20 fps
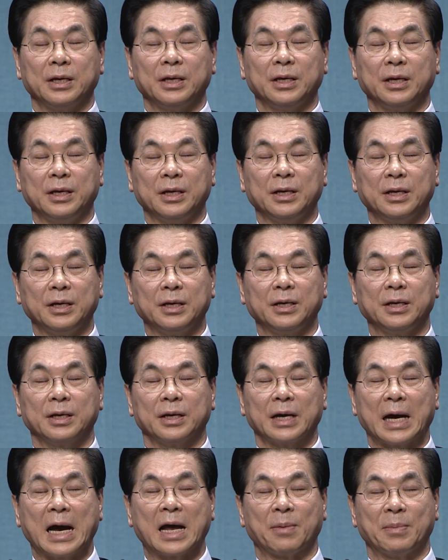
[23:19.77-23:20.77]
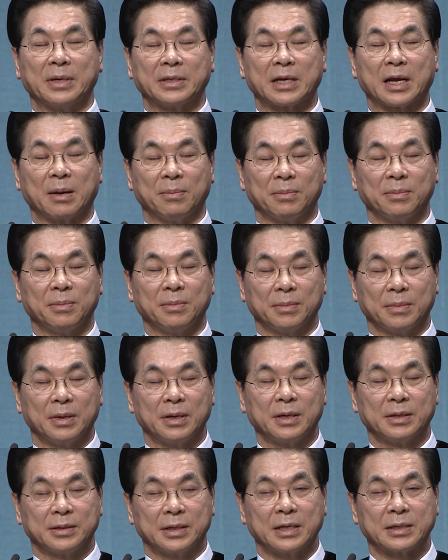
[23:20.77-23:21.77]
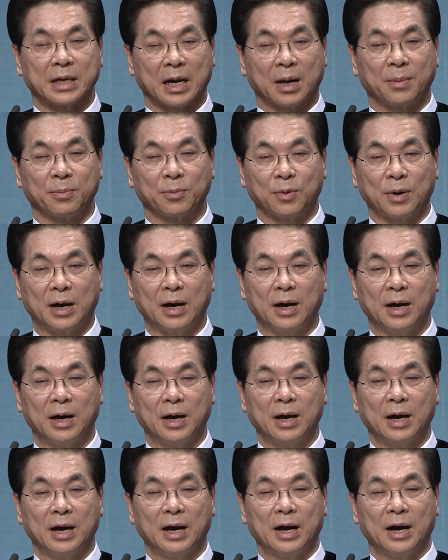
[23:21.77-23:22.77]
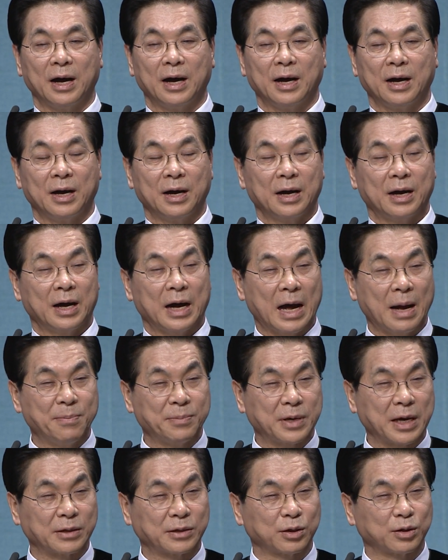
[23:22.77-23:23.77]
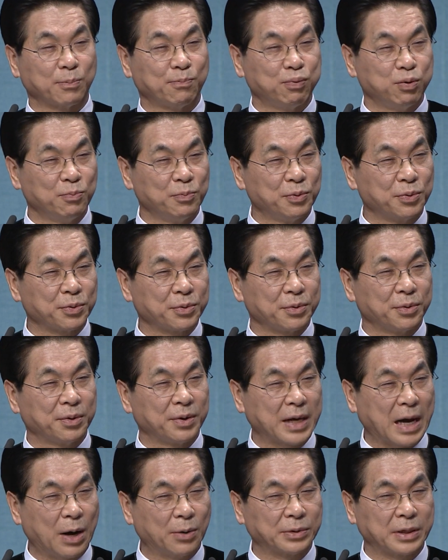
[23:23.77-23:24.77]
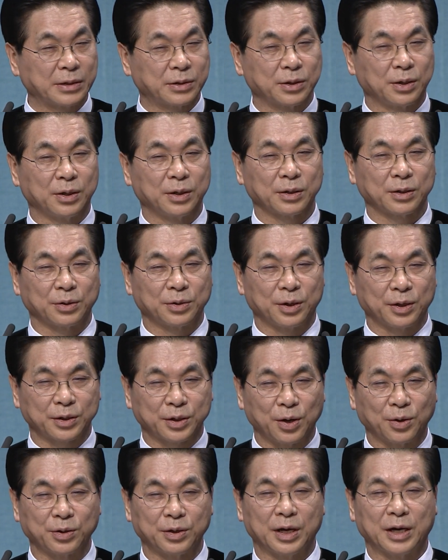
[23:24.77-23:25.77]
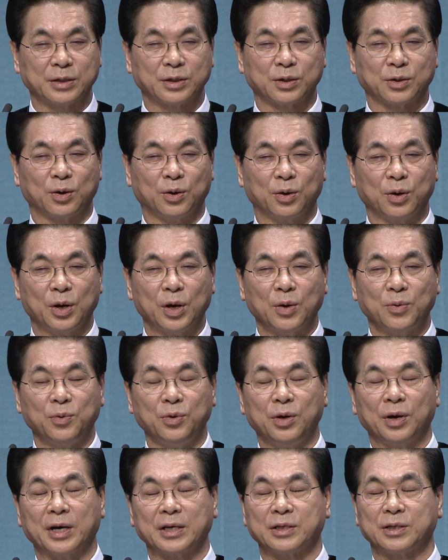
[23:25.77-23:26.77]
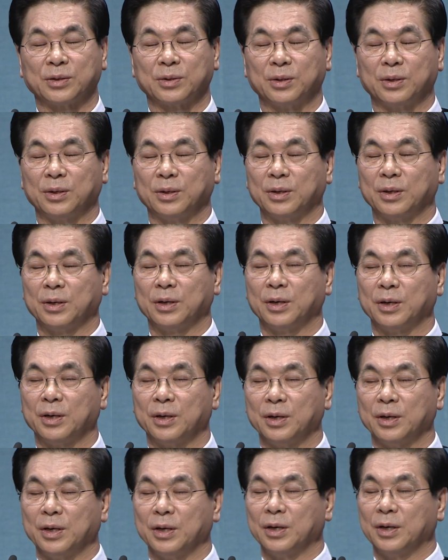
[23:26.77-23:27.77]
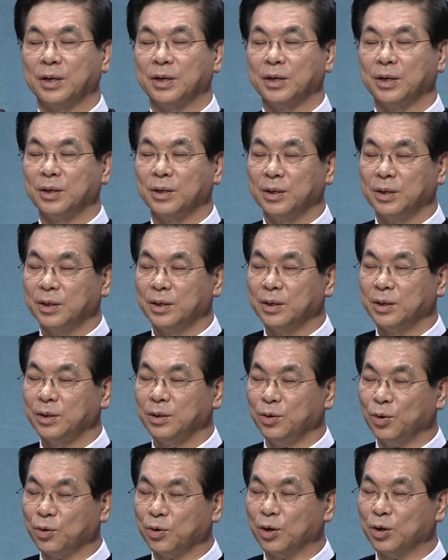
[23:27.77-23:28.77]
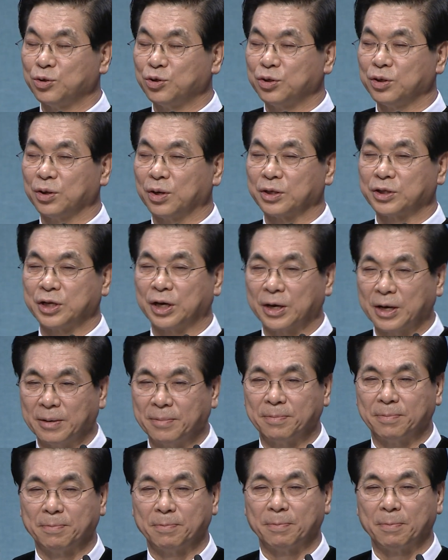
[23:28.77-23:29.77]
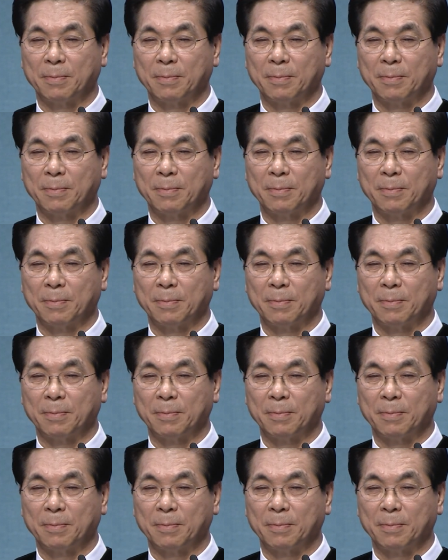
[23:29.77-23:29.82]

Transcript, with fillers: 이 하나님의 사람 세 사람과 함께 하셔서 풀물골 가운데서 그들을 격려하시고 위로하시고 용기를 주신 것처럼